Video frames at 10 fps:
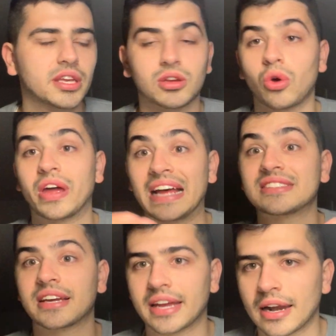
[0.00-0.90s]
con,
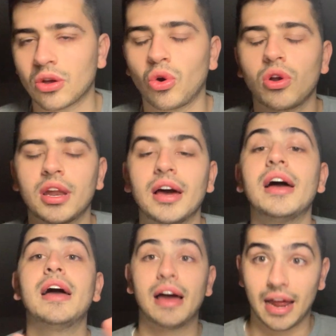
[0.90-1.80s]
grazie anche al gol,
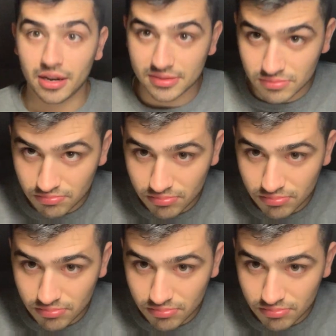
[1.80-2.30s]
al